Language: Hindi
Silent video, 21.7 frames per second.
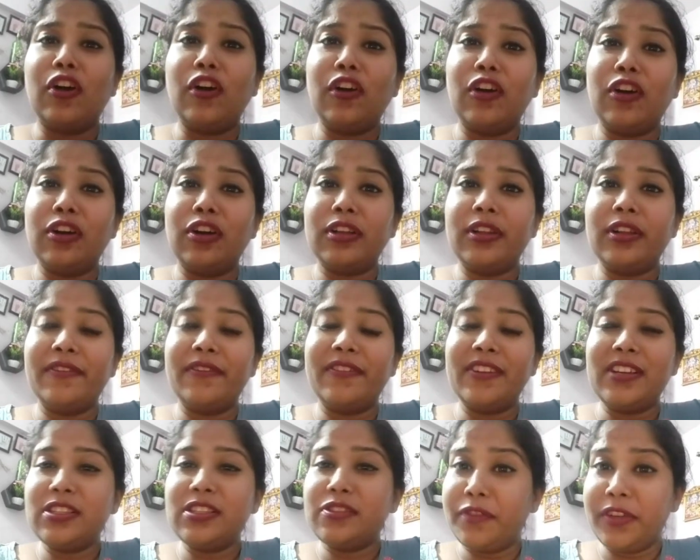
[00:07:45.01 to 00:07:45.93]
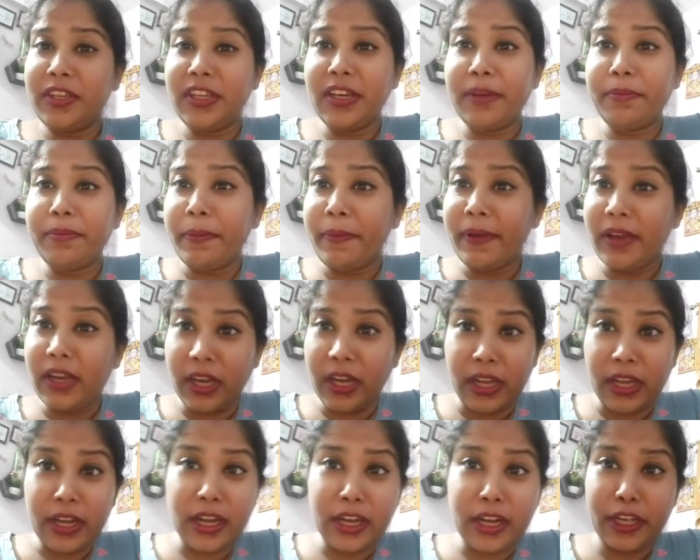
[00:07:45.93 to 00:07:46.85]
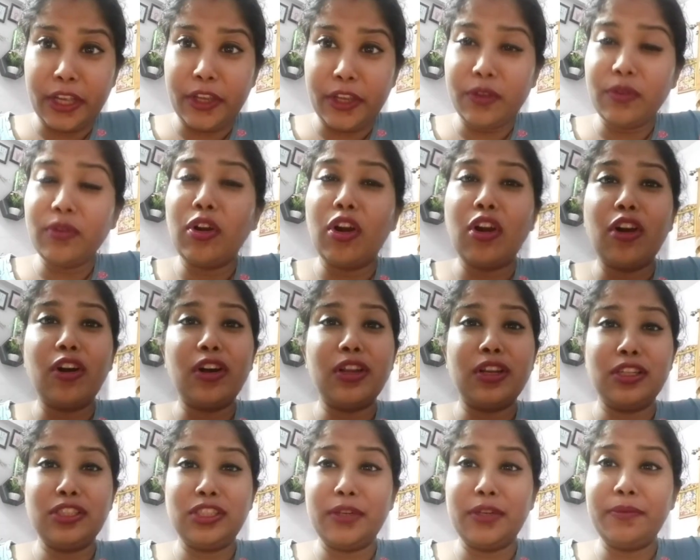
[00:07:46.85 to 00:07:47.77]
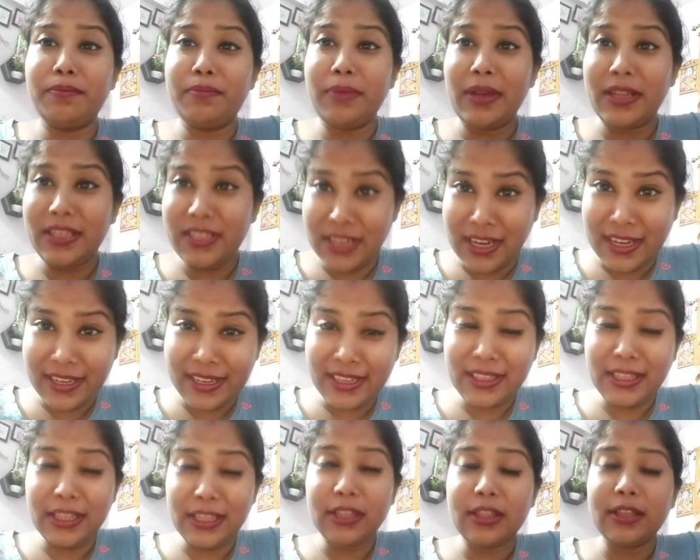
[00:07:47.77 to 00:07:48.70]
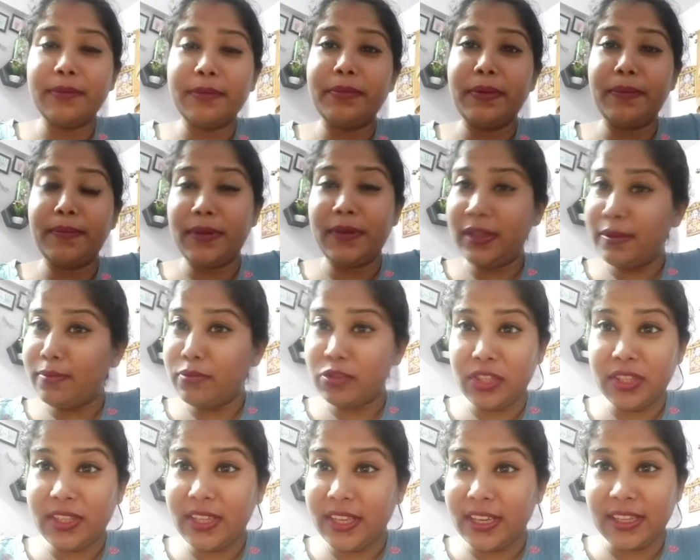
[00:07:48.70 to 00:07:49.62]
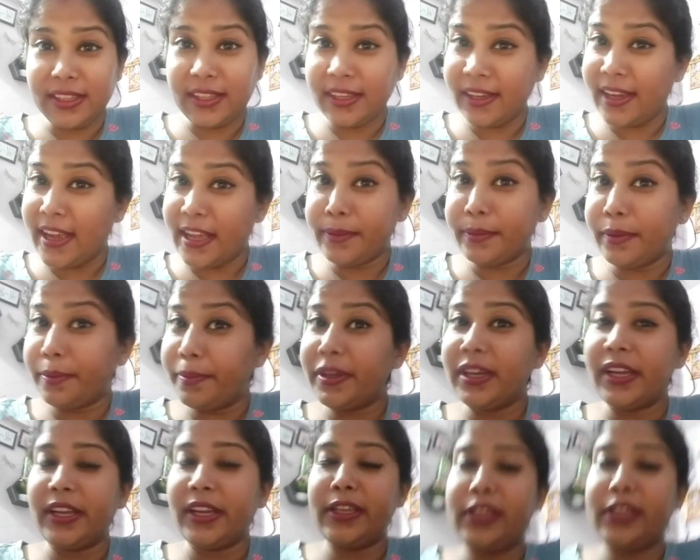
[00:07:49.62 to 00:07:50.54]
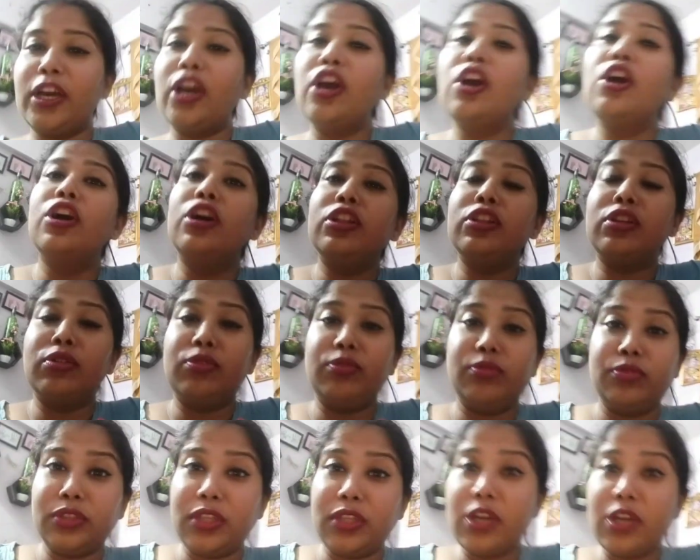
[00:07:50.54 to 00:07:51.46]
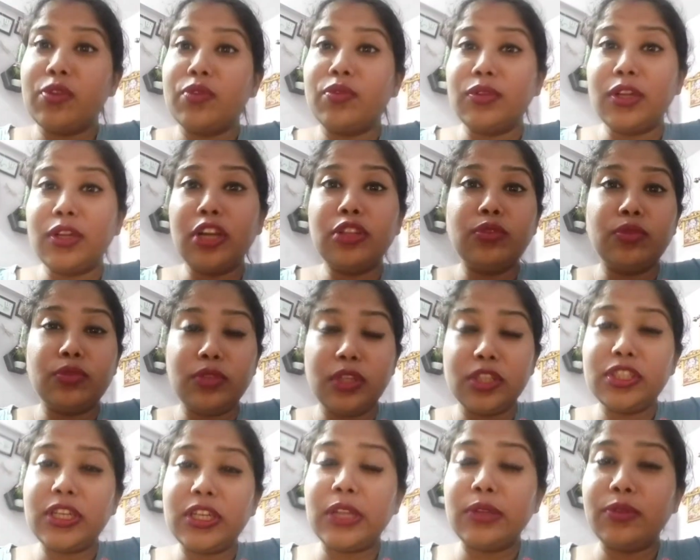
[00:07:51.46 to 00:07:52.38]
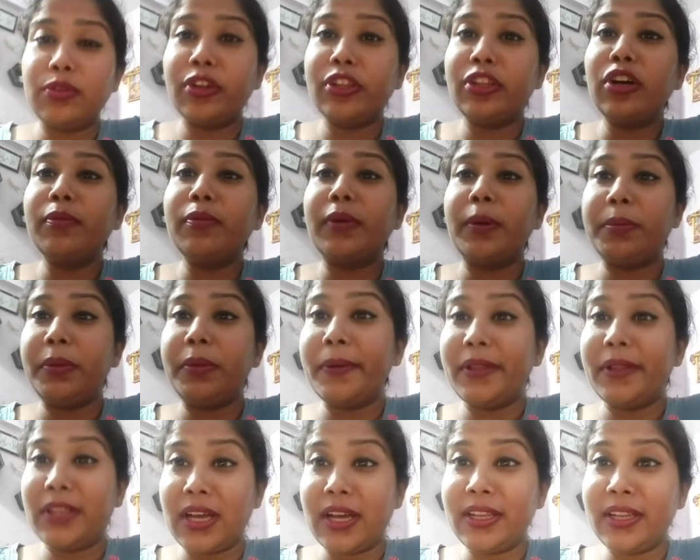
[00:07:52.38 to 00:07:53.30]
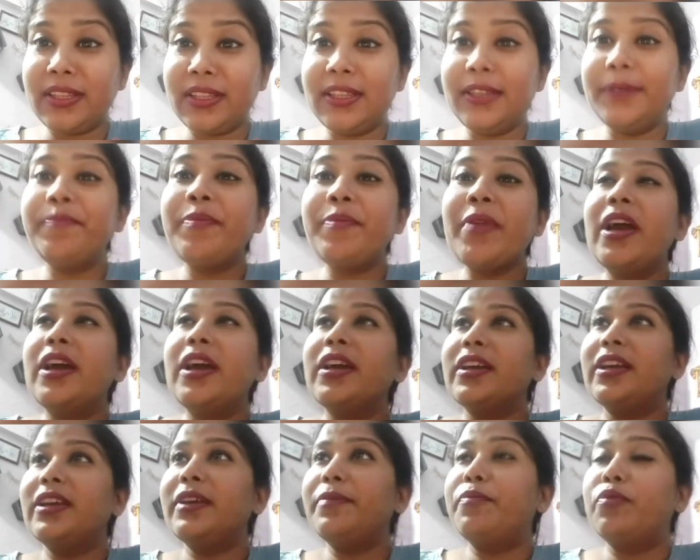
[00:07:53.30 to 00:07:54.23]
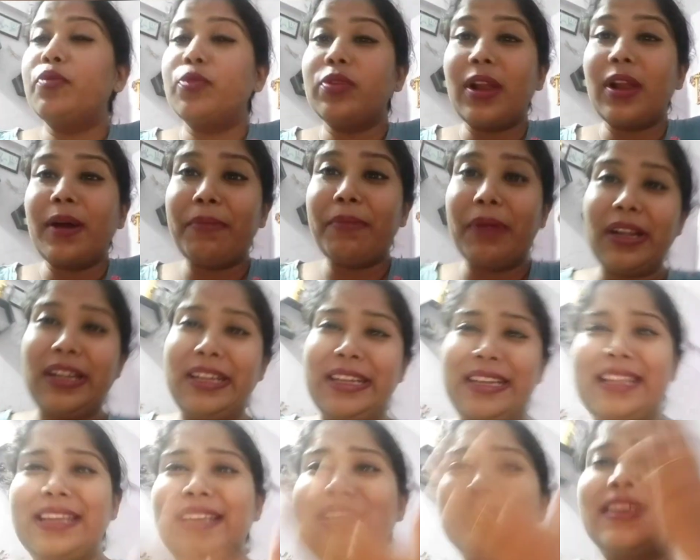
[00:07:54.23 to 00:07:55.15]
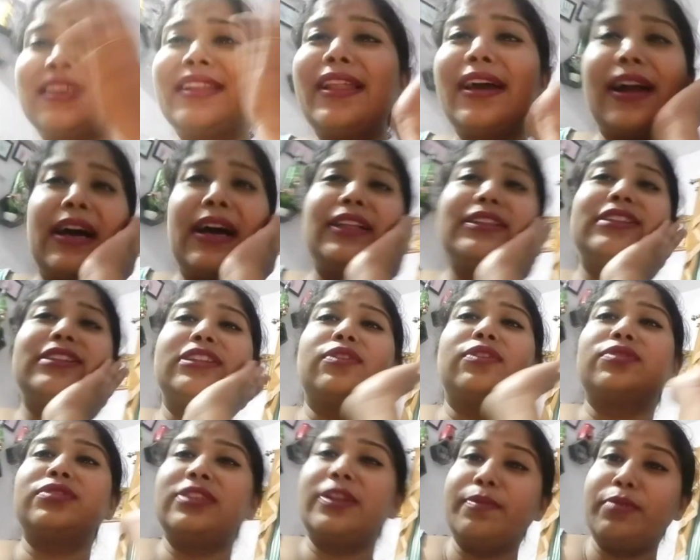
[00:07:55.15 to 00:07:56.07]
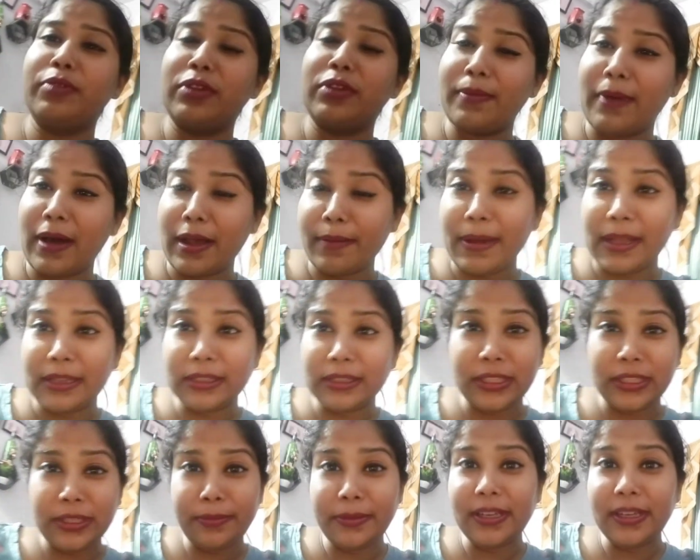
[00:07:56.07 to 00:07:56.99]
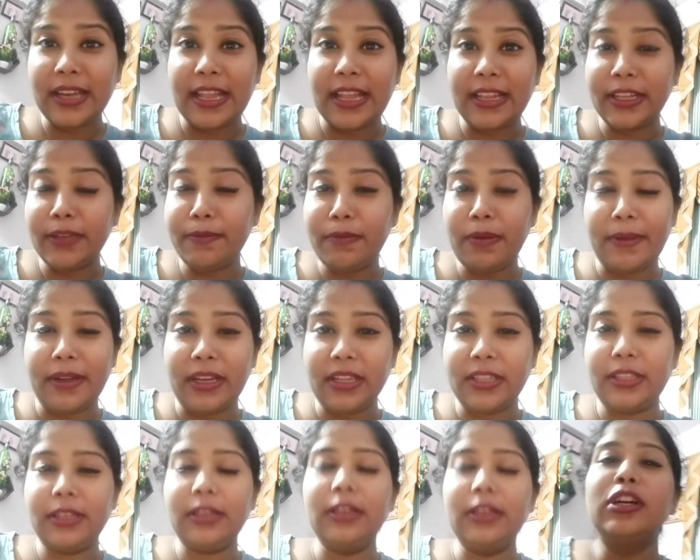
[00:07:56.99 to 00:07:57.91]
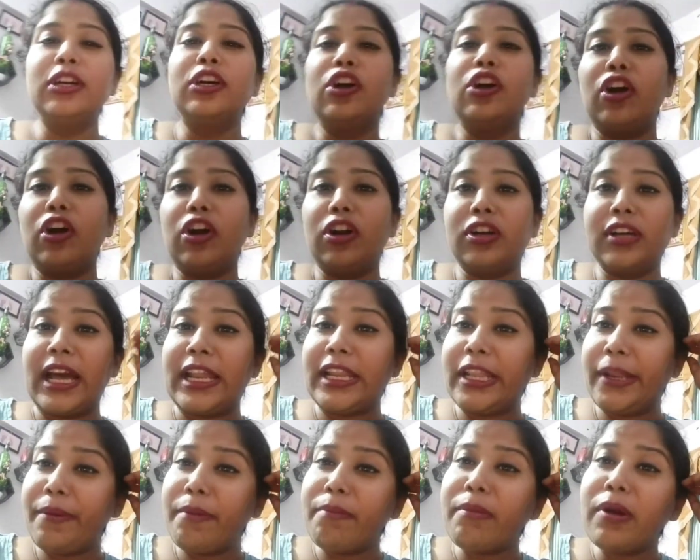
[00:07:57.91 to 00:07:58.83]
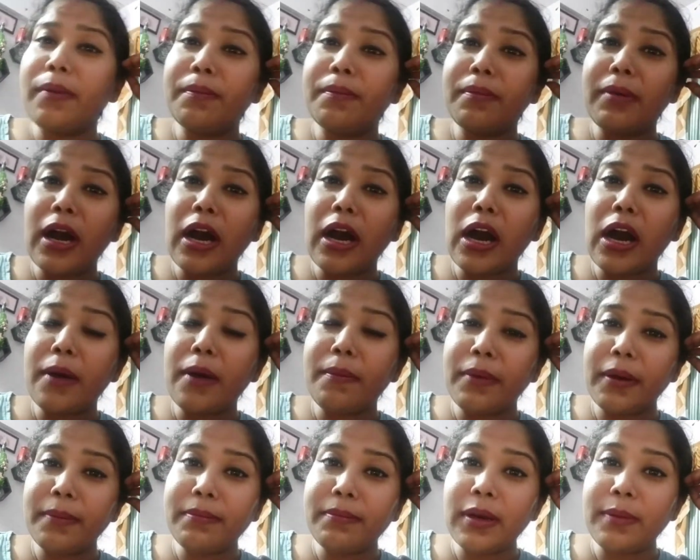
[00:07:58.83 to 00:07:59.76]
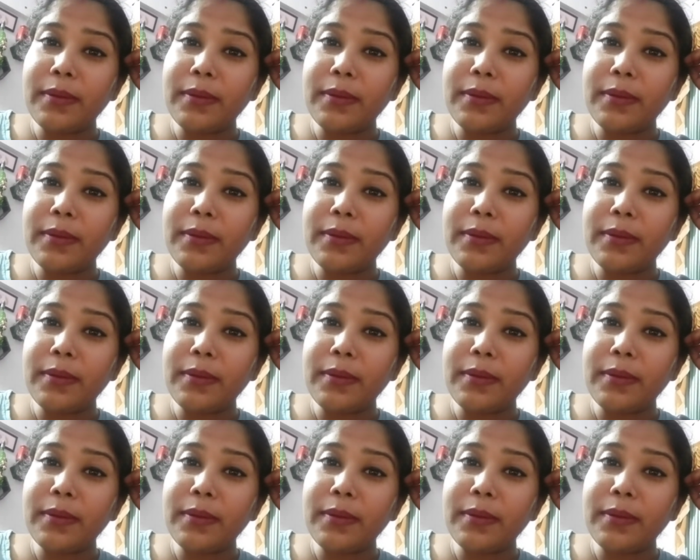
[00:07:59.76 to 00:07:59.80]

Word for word: और बस वही अभी मैं घर आ गई हूँ और जब मैं जा रही थी तब मम्मी ने मुझे देखा था कि आज मम्मी गई नहीं तो उसका रोना धोना चालू हो गया था और मम्मी बता रही थी कि पूरा मट्टी से लगा दिया था उसने पूरा बाहर बालकनी में गैलरी में बैठी थी और गैलरी अंदर भी मम्मा मम्मा